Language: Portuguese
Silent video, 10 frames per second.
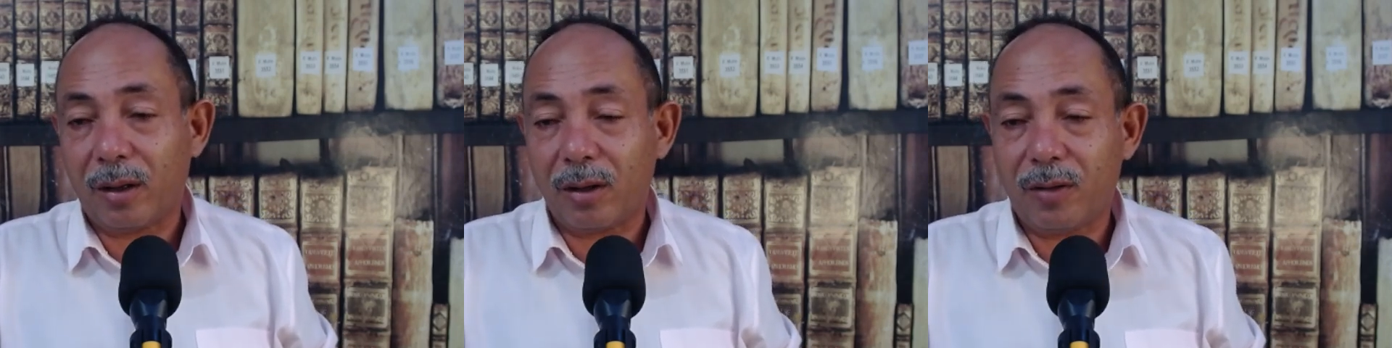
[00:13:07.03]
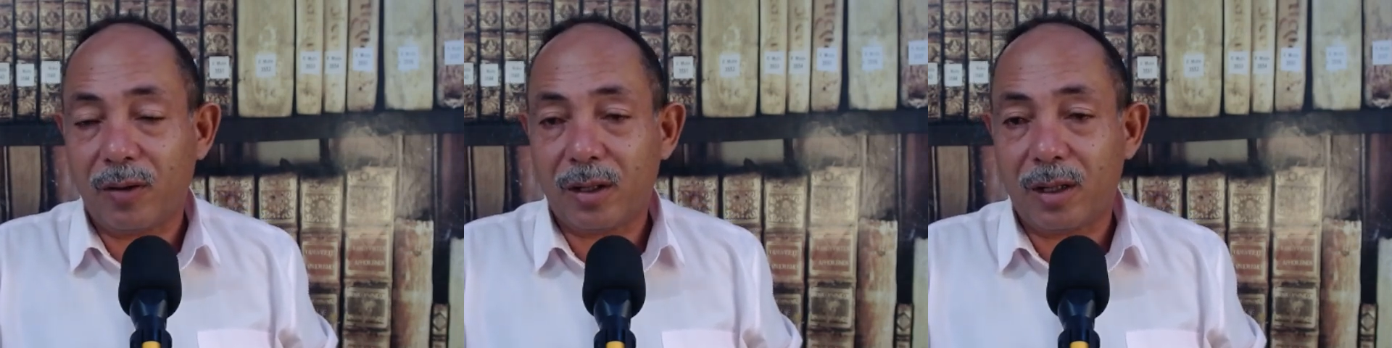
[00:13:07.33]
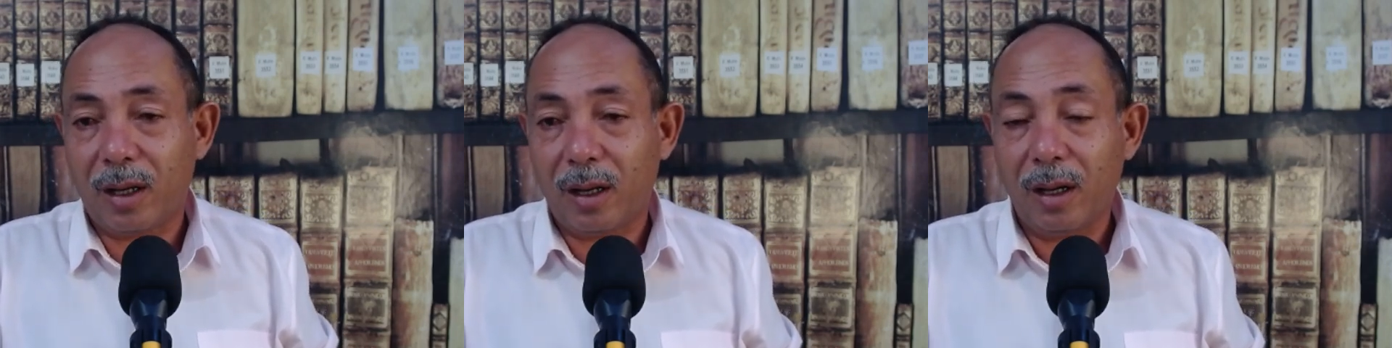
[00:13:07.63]
Então, se
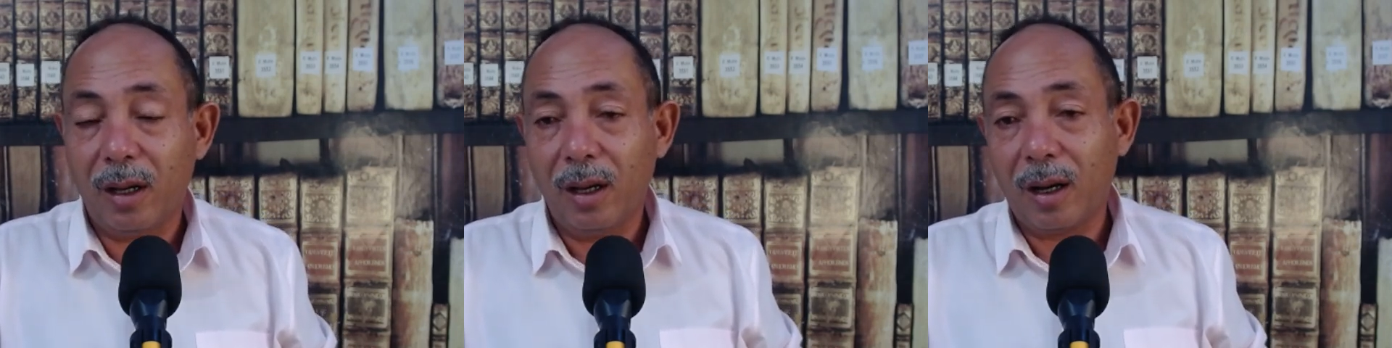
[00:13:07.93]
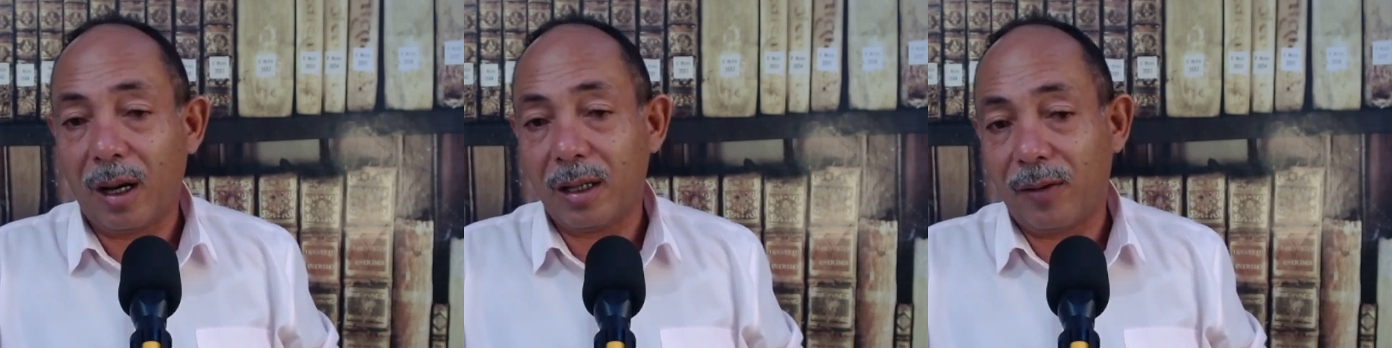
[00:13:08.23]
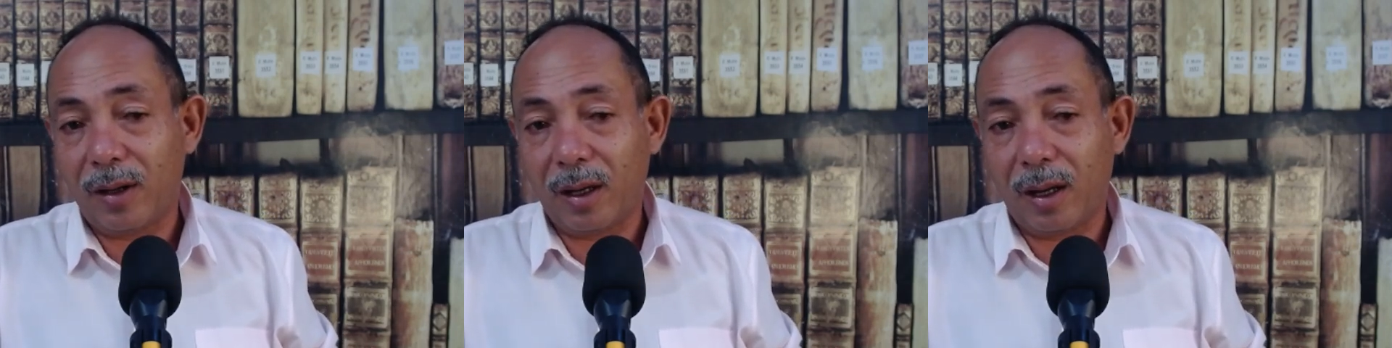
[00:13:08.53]
você
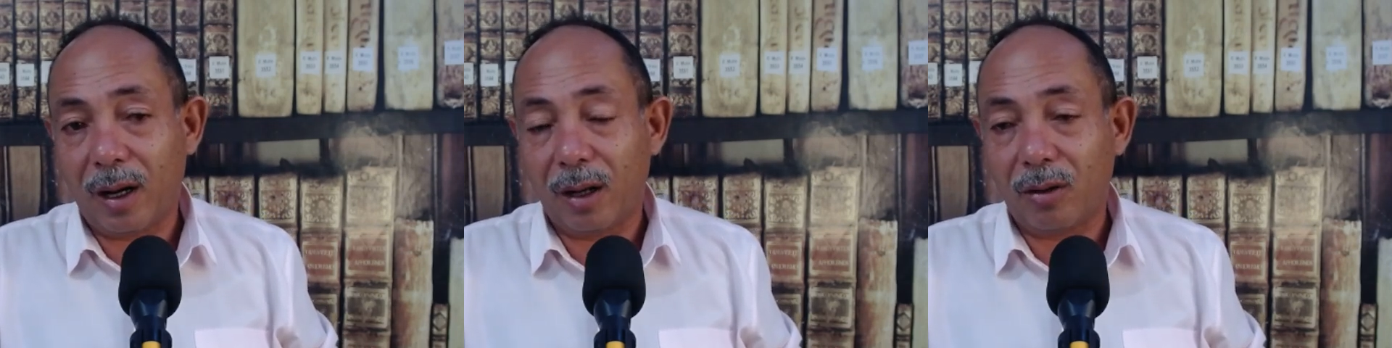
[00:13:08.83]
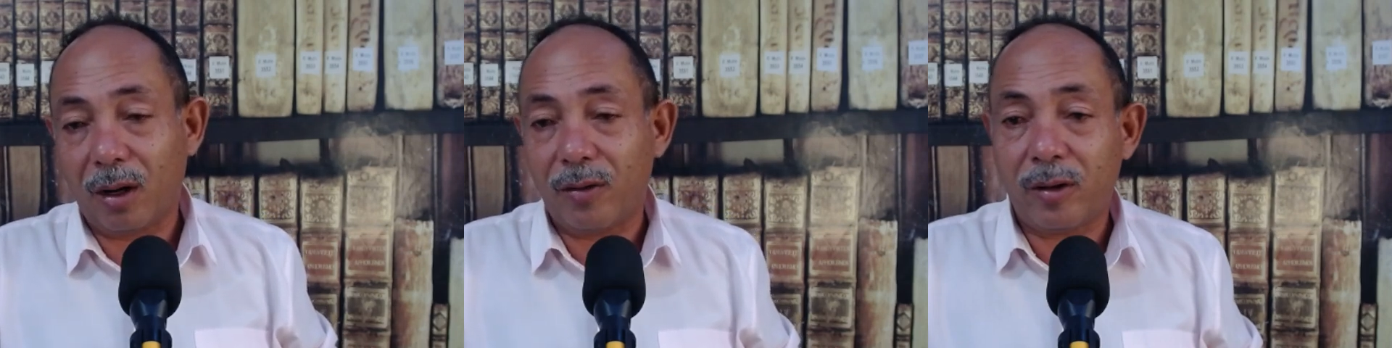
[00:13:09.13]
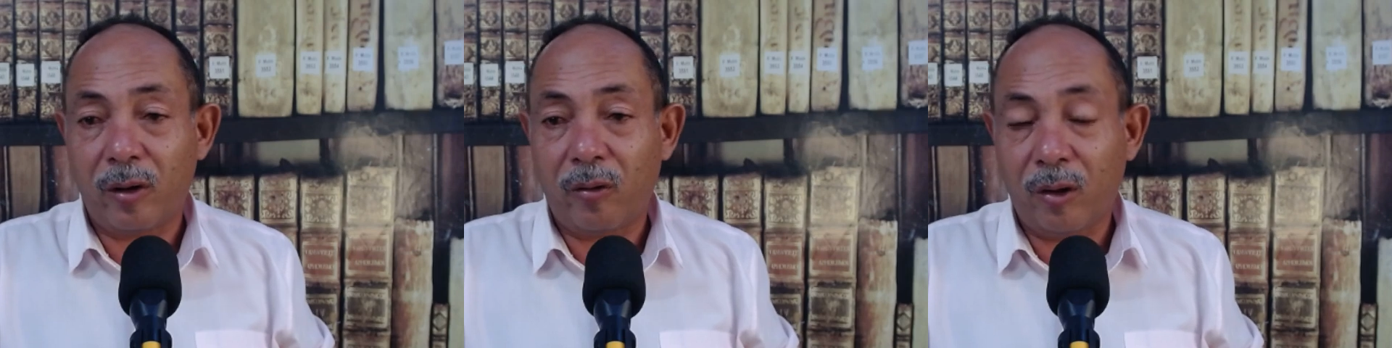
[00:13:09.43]
casava na igreja católica,
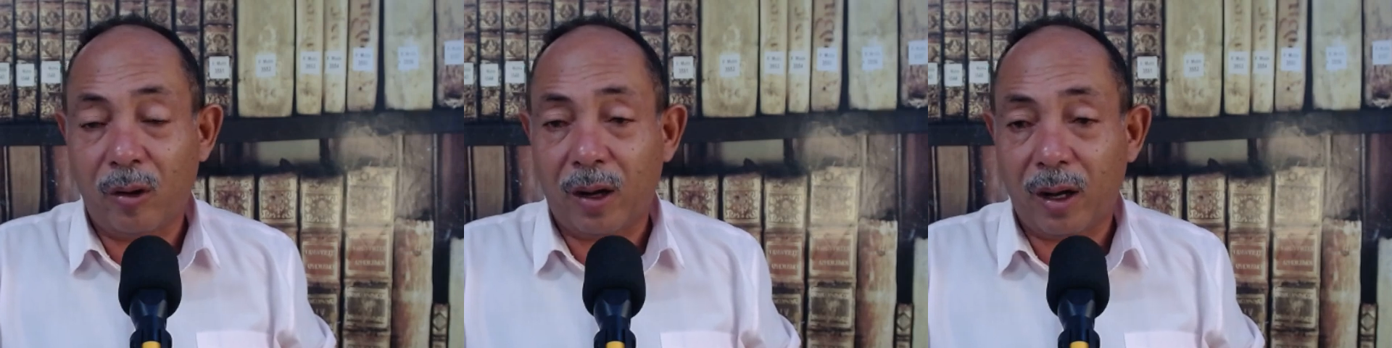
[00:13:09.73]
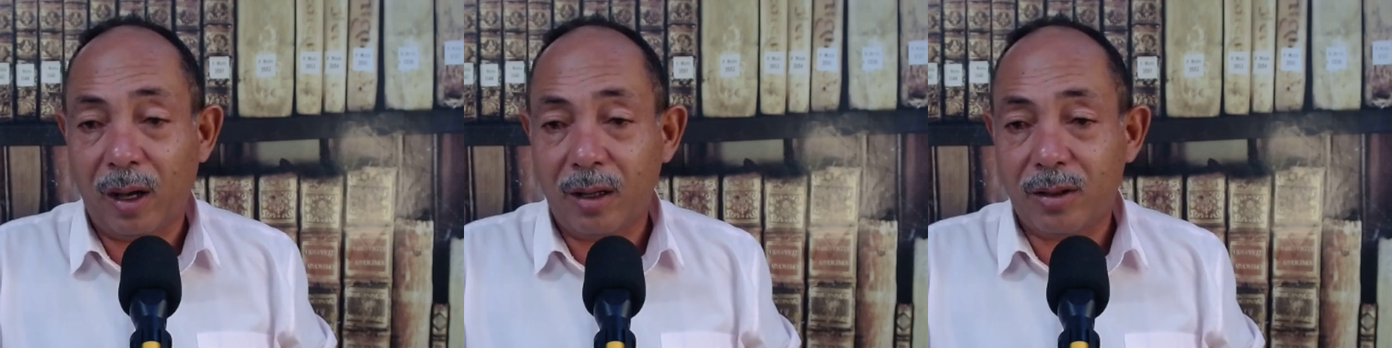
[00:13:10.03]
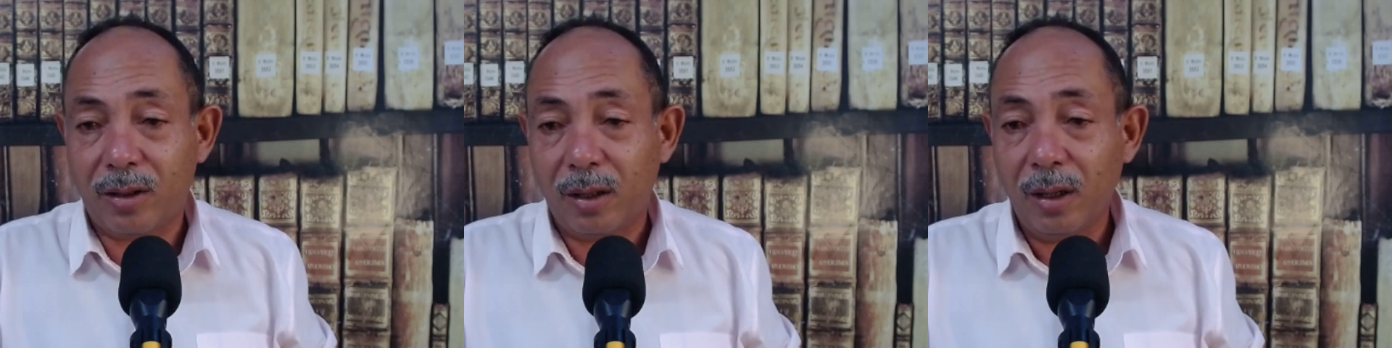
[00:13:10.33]
você virou
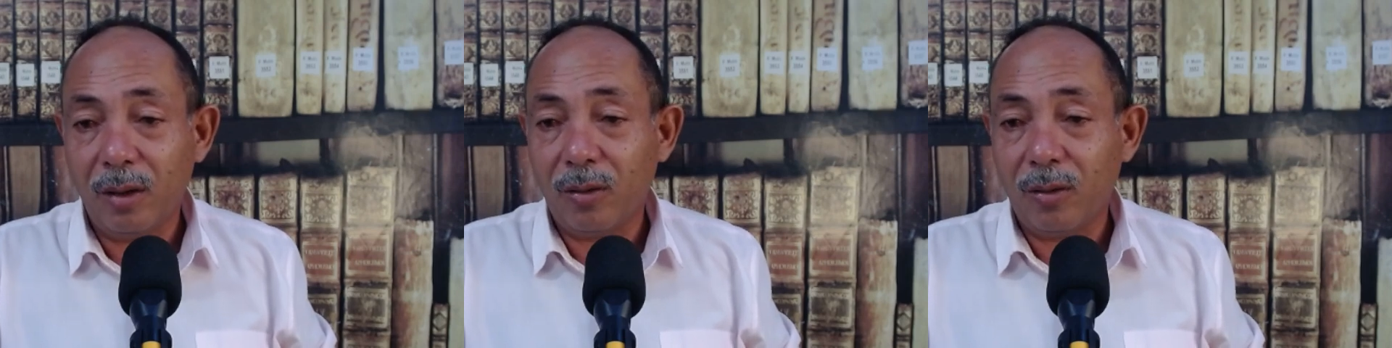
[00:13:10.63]
crente,